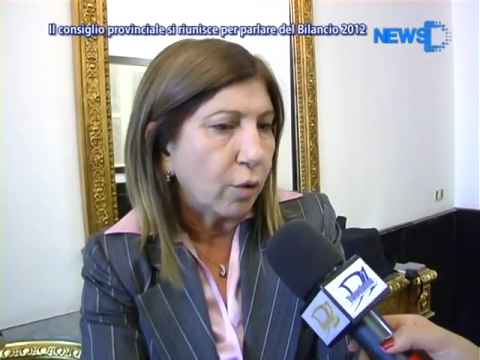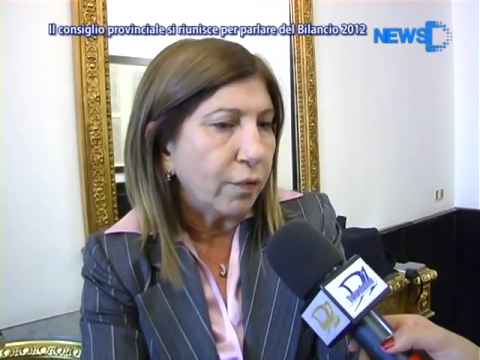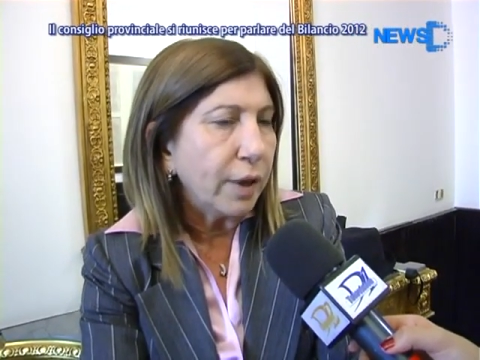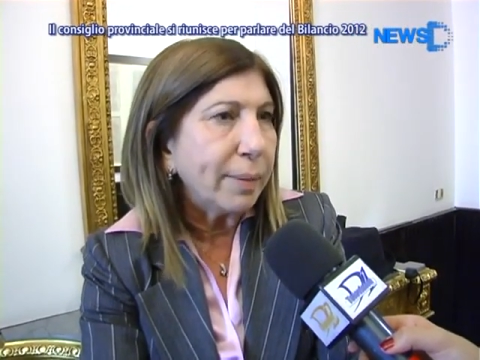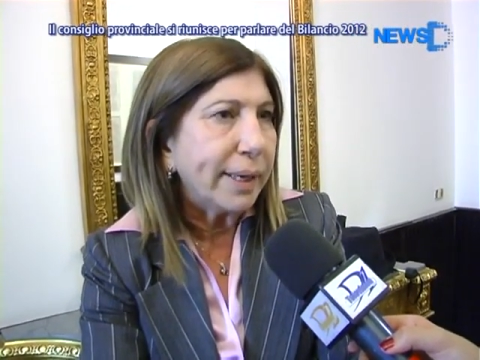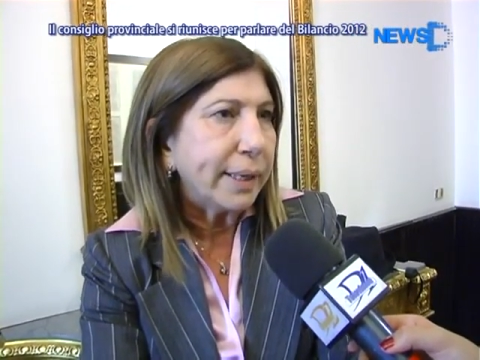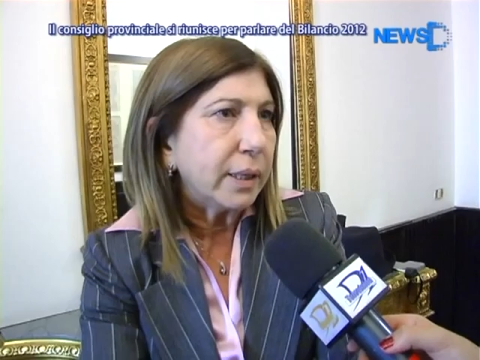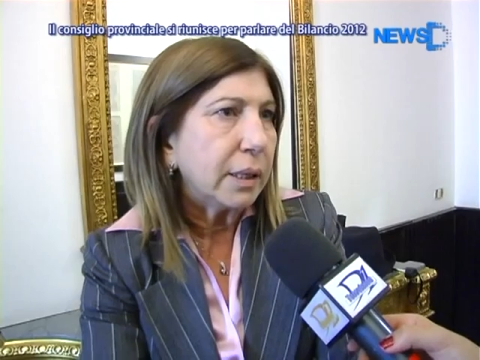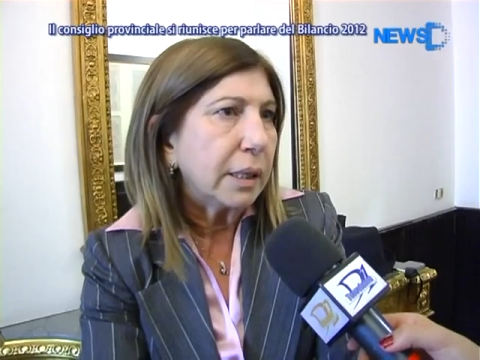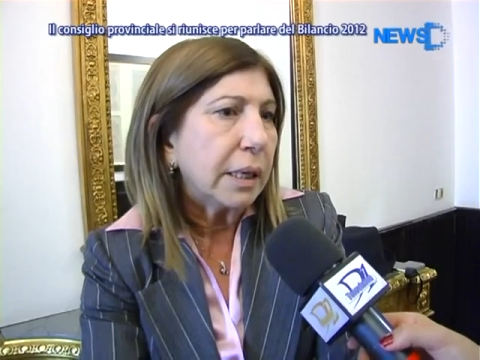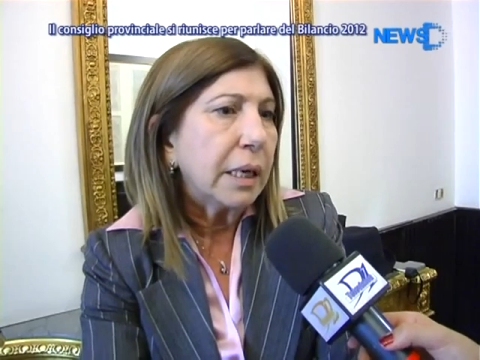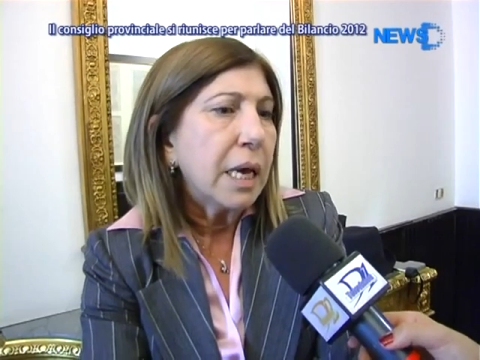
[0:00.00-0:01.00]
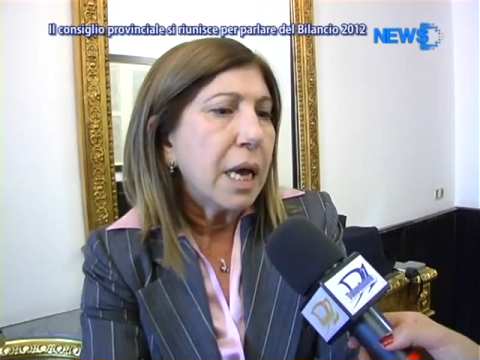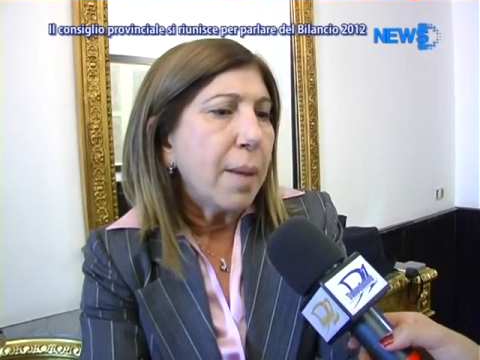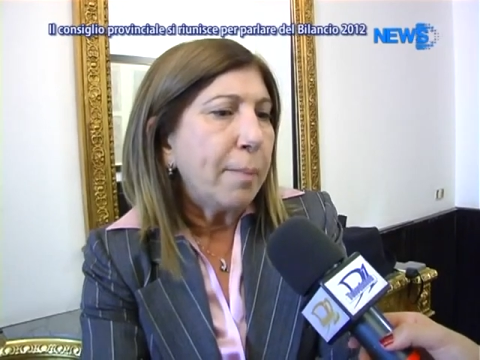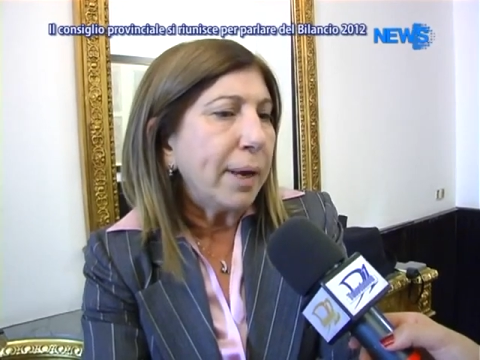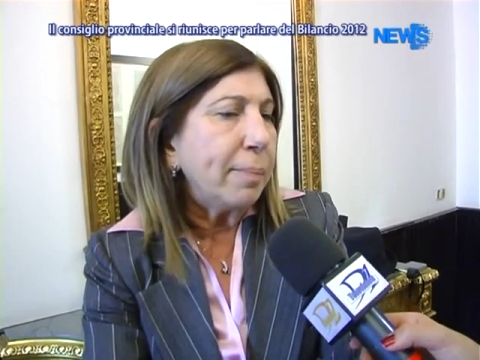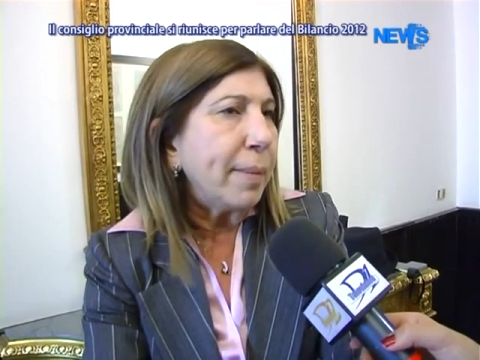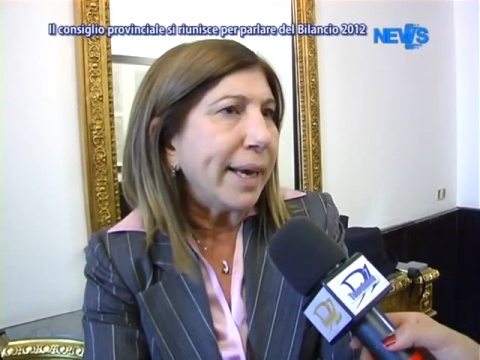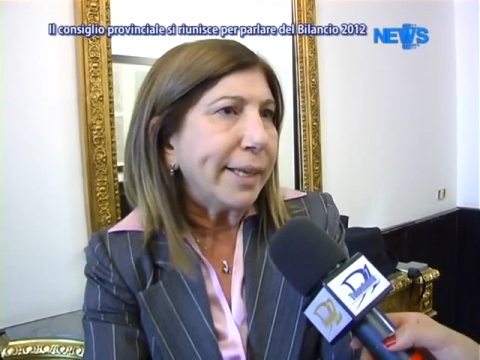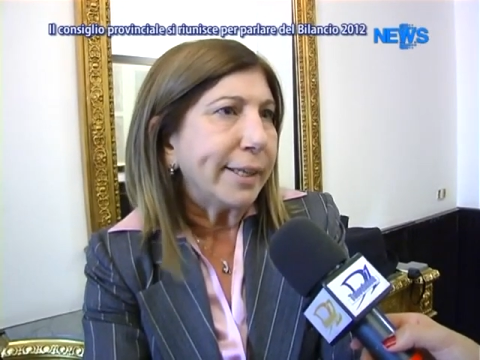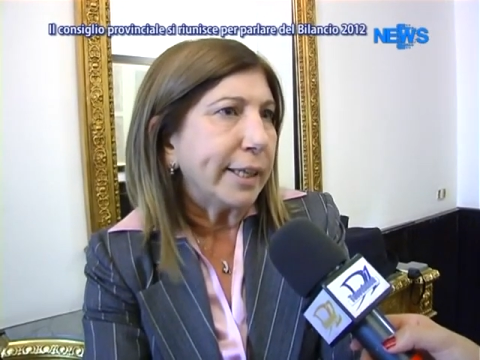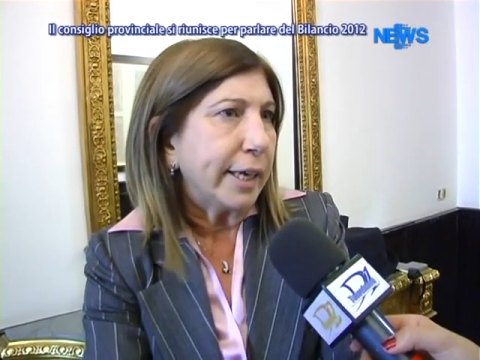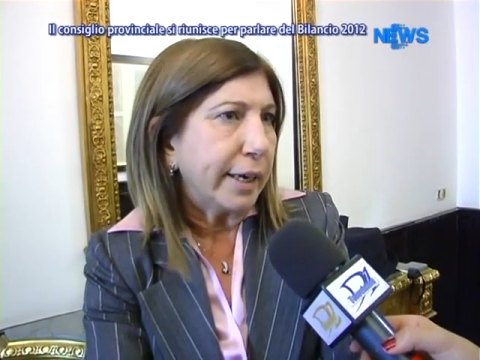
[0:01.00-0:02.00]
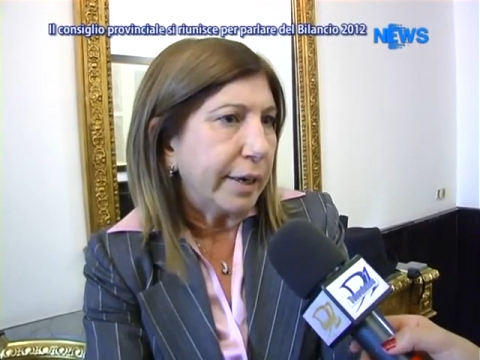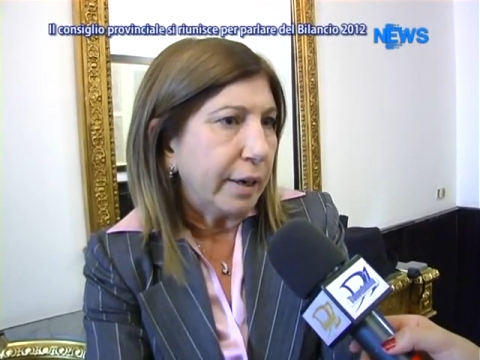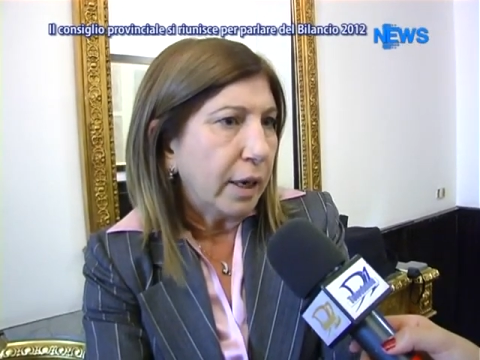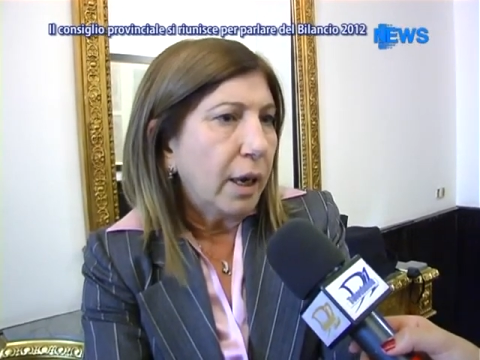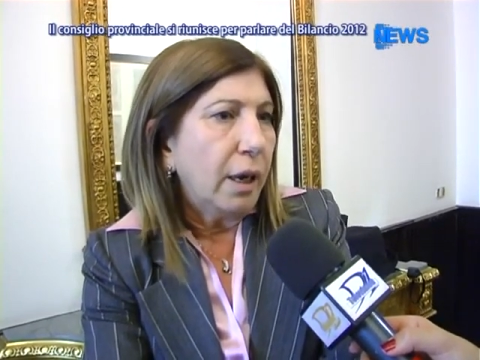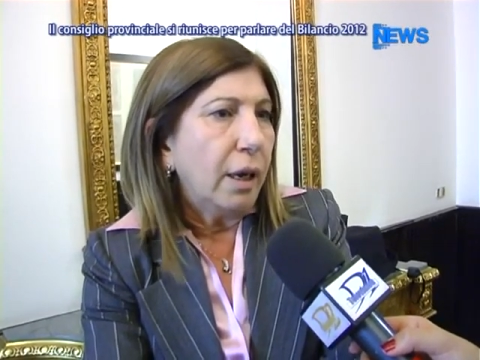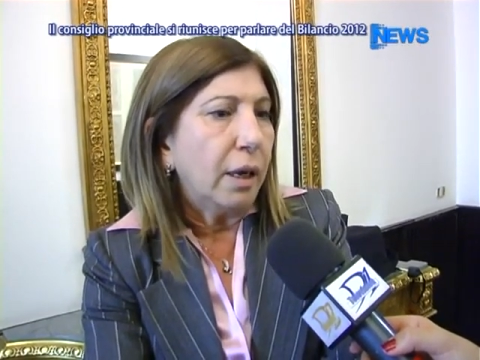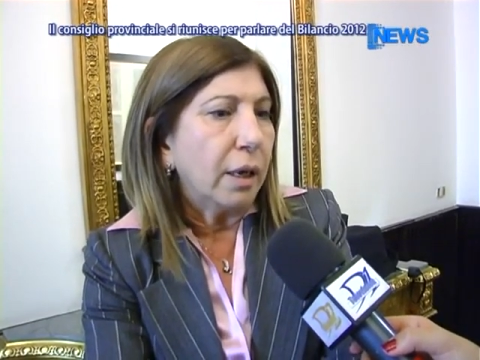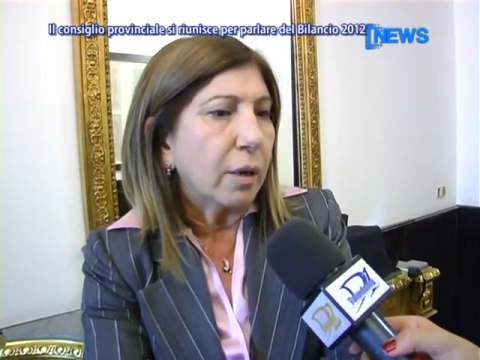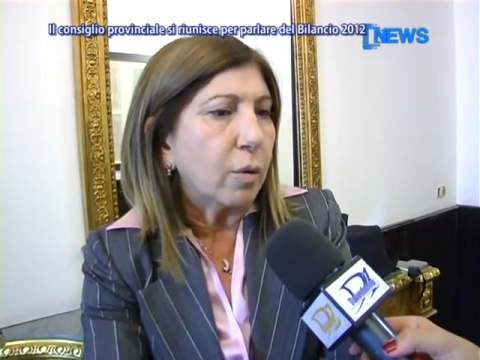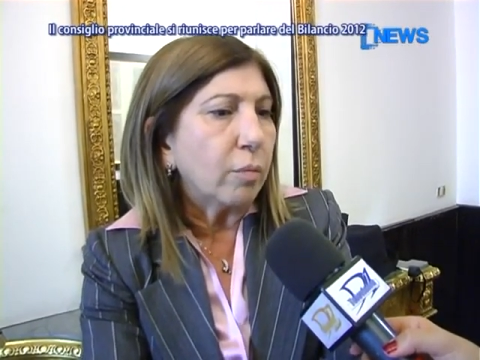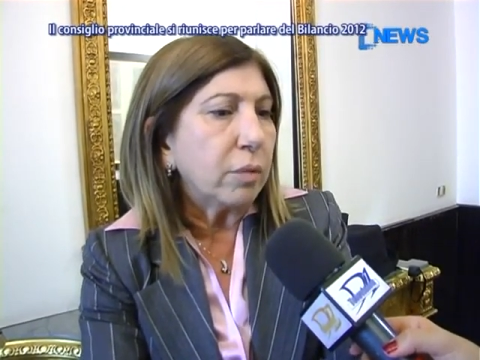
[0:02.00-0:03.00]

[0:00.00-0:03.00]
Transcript: ovviamente per mettere eh,